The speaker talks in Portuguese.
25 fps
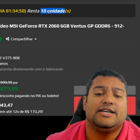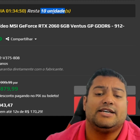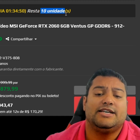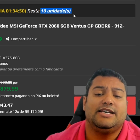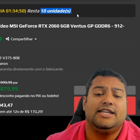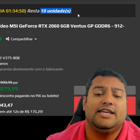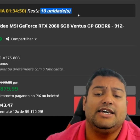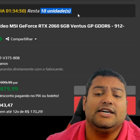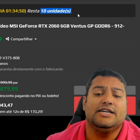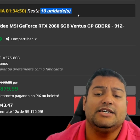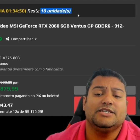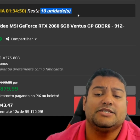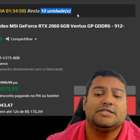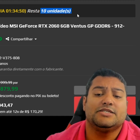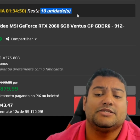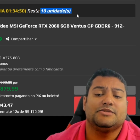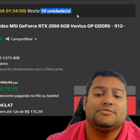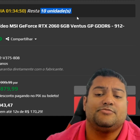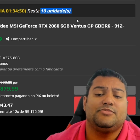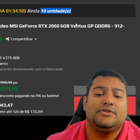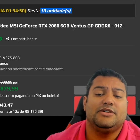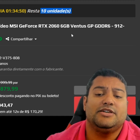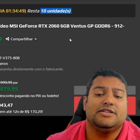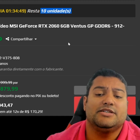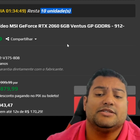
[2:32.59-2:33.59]
10
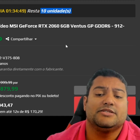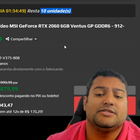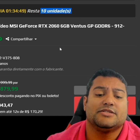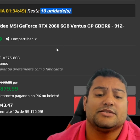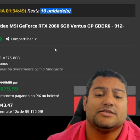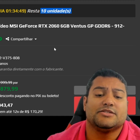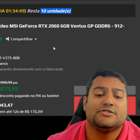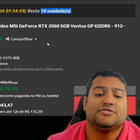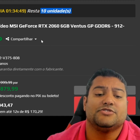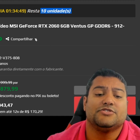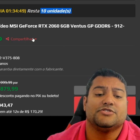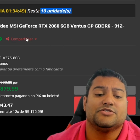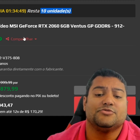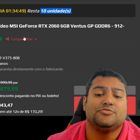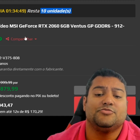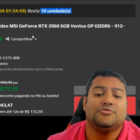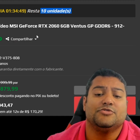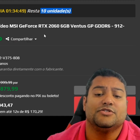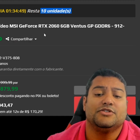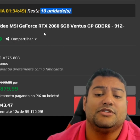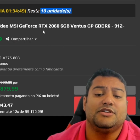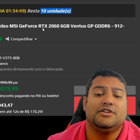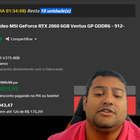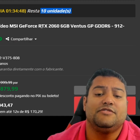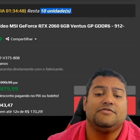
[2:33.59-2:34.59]
peças
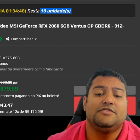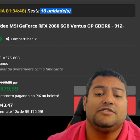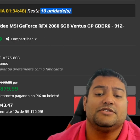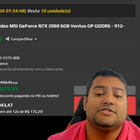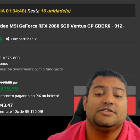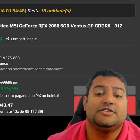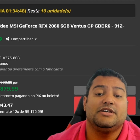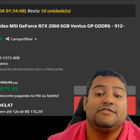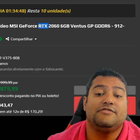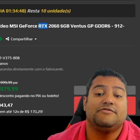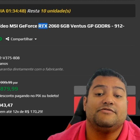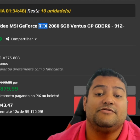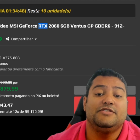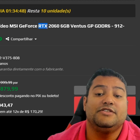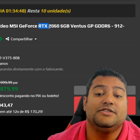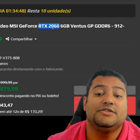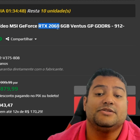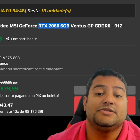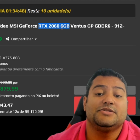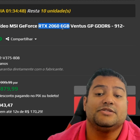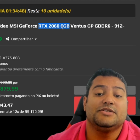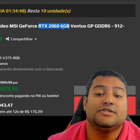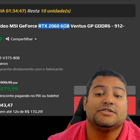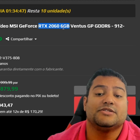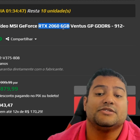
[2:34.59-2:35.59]
disponíveis da
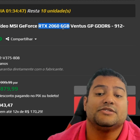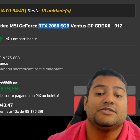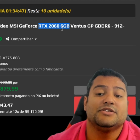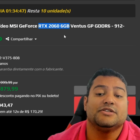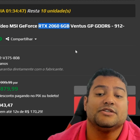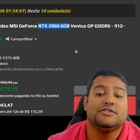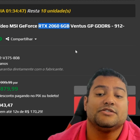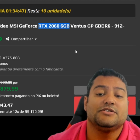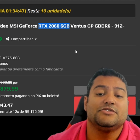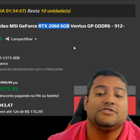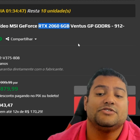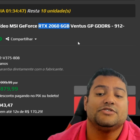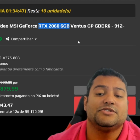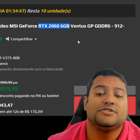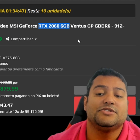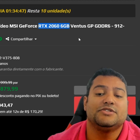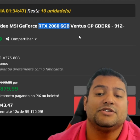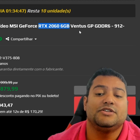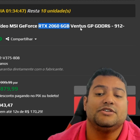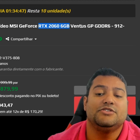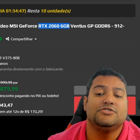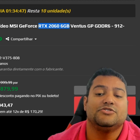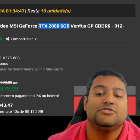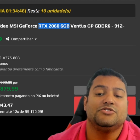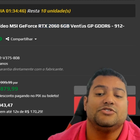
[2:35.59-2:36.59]
2060 de
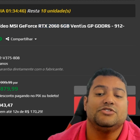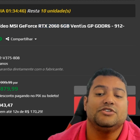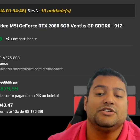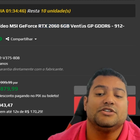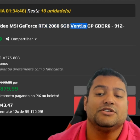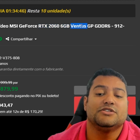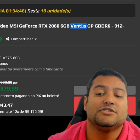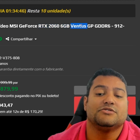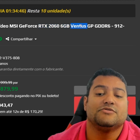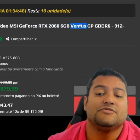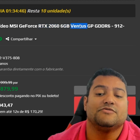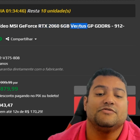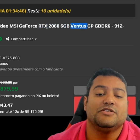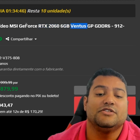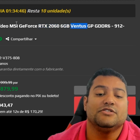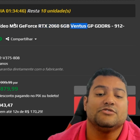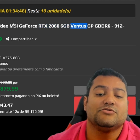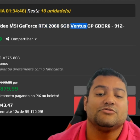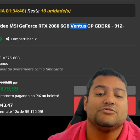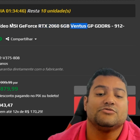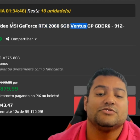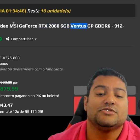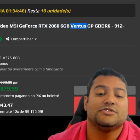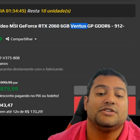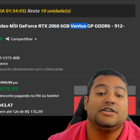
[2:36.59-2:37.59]
6 GB
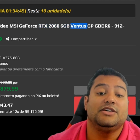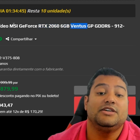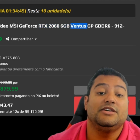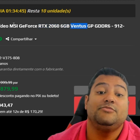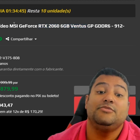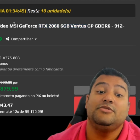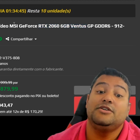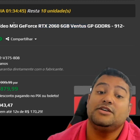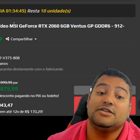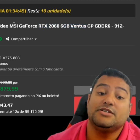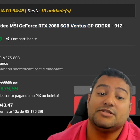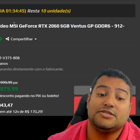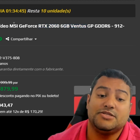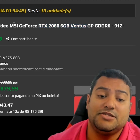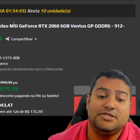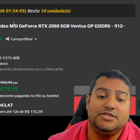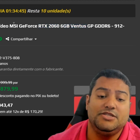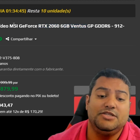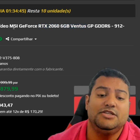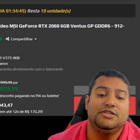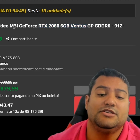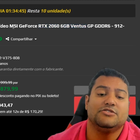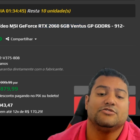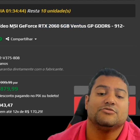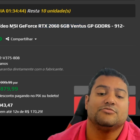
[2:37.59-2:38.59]
Ventus DMS
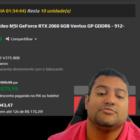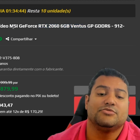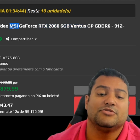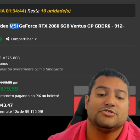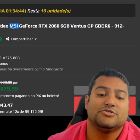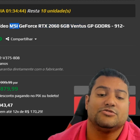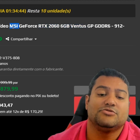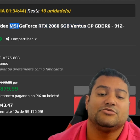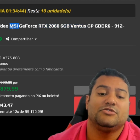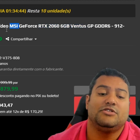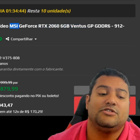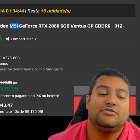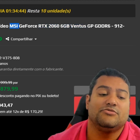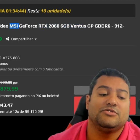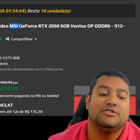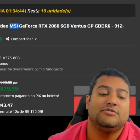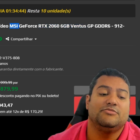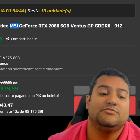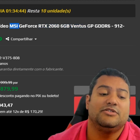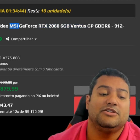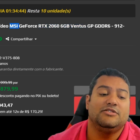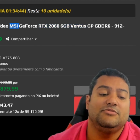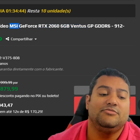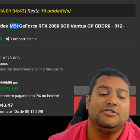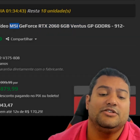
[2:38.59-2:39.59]
MSI. O pessoal
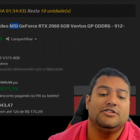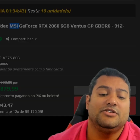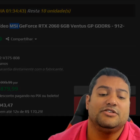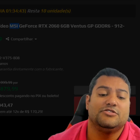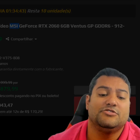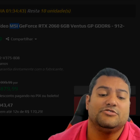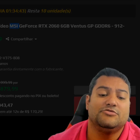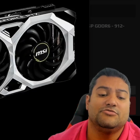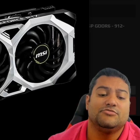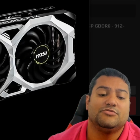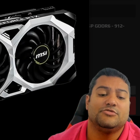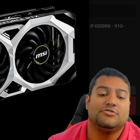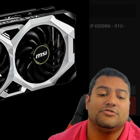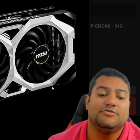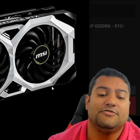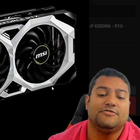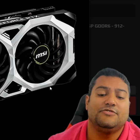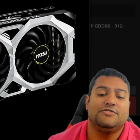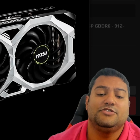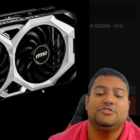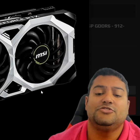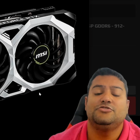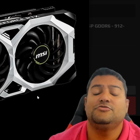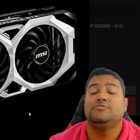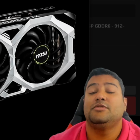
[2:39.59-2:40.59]
também me deu um bom
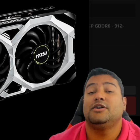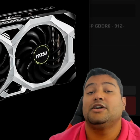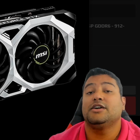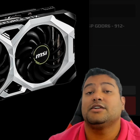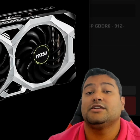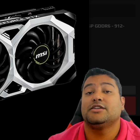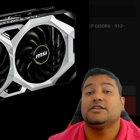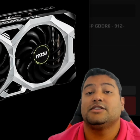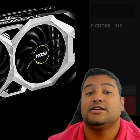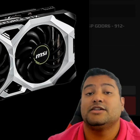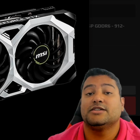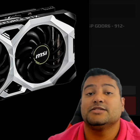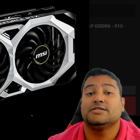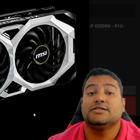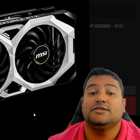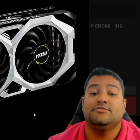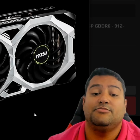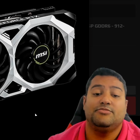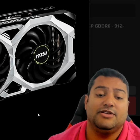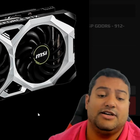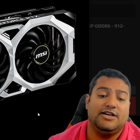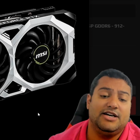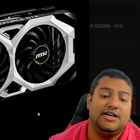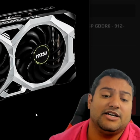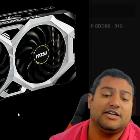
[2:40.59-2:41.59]
feedback dessa
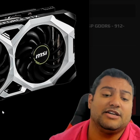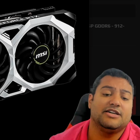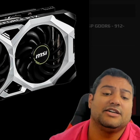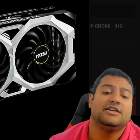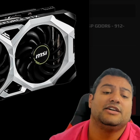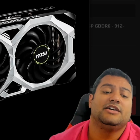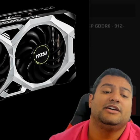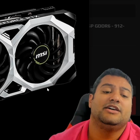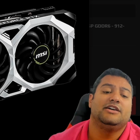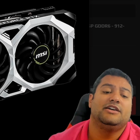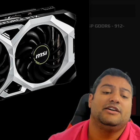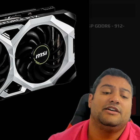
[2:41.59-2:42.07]
placa,